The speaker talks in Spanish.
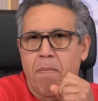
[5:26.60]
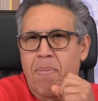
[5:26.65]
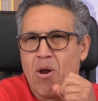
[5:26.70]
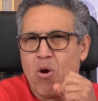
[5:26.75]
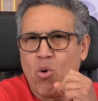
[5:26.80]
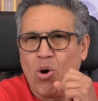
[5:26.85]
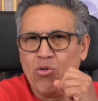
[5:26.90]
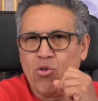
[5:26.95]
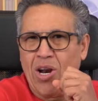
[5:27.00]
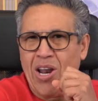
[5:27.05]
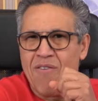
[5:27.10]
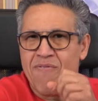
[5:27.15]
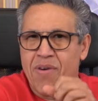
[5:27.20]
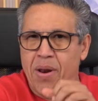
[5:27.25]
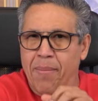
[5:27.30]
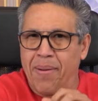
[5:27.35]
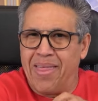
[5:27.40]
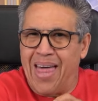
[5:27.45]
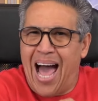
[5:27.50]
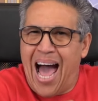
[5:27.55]
Pero cuando la
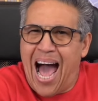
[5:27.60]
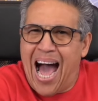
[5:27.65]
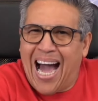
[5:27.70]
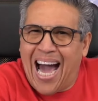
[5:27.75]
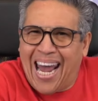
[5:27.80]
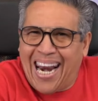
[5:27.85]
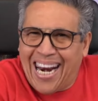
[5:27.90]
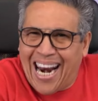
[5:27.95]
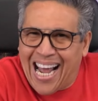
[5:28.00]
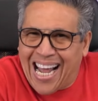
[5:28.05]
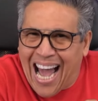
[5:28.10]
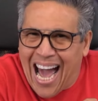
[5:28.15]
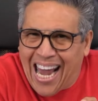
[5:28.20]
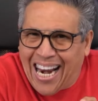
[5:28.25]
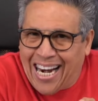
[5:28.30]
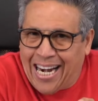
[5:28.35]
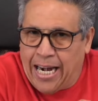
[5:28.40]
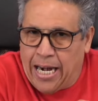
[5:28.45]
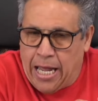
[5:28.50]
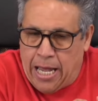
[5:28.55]
enfermedad agarra
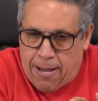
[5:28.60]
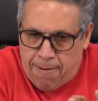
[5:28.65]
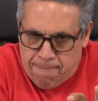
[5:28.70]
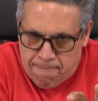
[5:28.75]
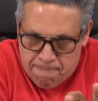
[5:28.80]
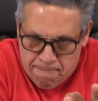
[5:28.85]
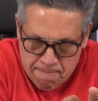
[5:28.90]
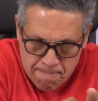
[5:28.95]
carne,